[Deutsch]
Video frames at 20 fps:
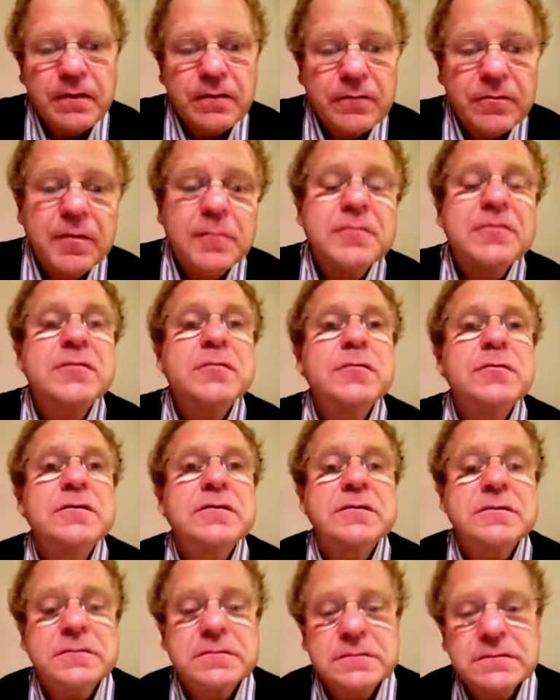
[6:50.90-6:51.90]
Wir
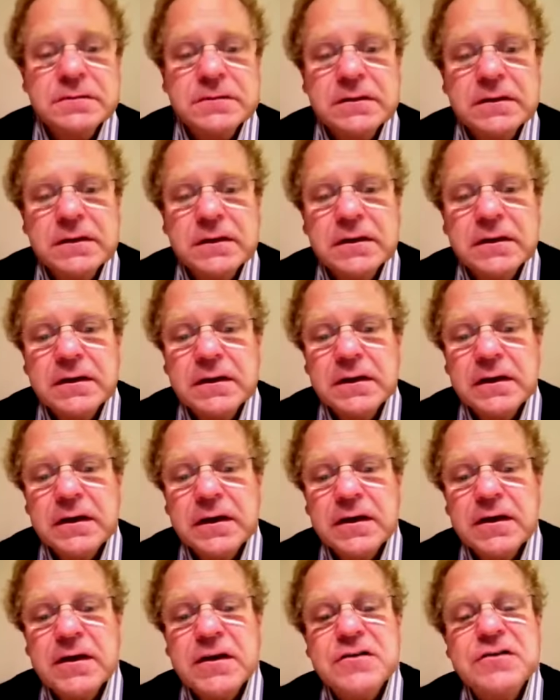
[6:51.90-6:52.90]
besuchten
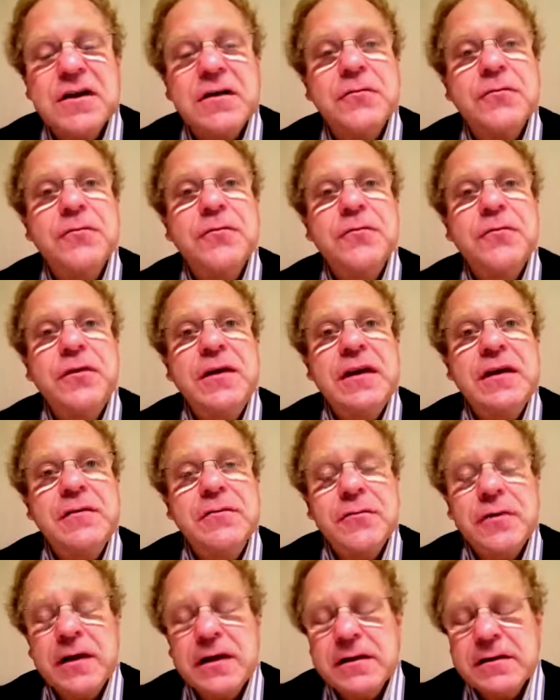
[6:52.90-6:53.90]
in der Stadt
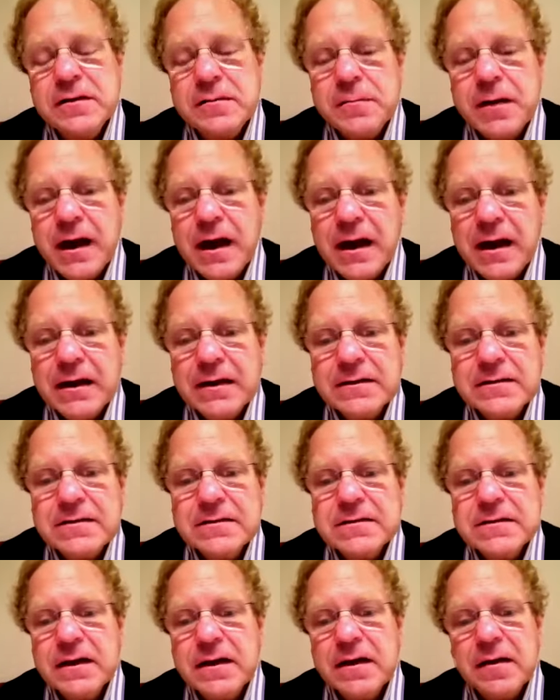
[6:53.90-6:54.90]
Vielfalt im
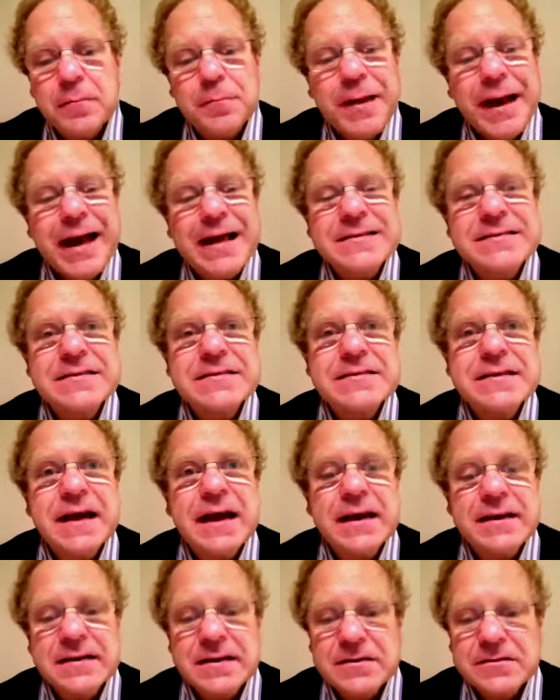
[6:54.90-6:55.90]
Harz einen
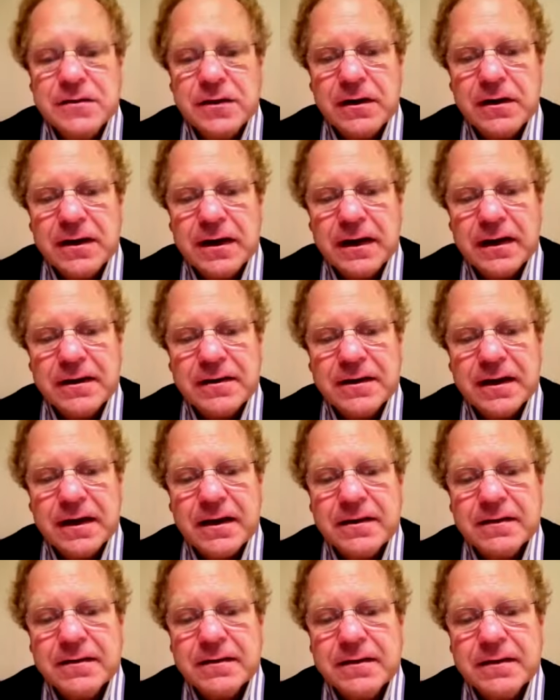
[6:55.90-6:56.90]
Basisrat der
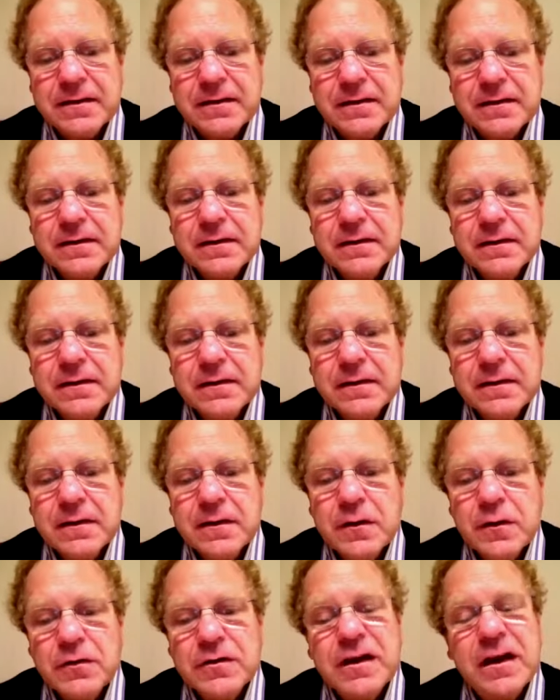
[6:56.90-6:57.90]
Solidarität
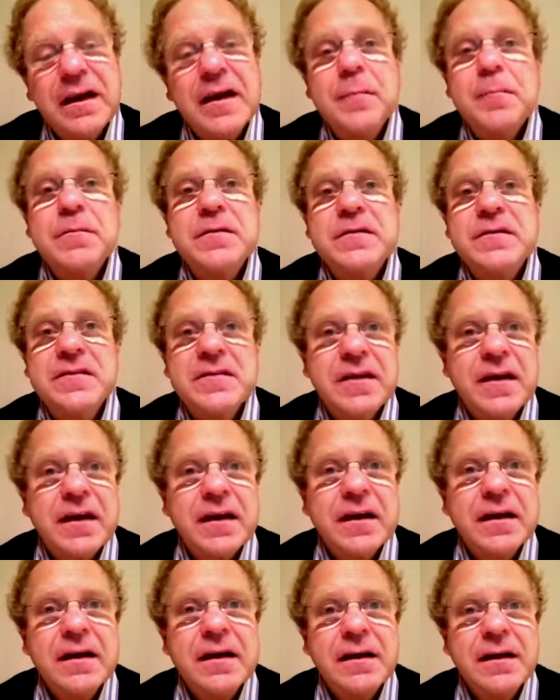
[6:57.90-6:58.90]
und erlebten
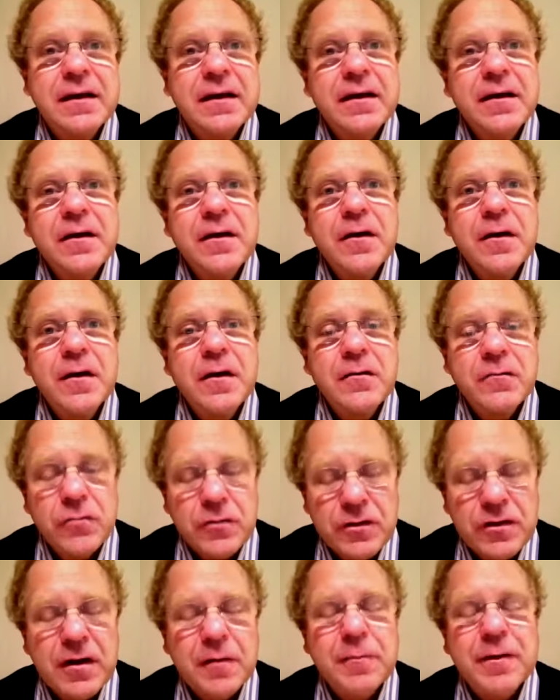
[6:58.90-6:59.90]
zehn
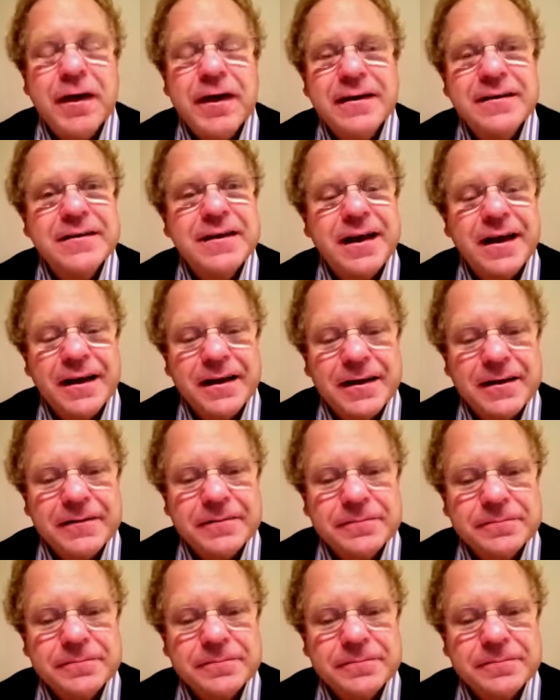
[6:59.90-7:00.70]
wunderbare Tage.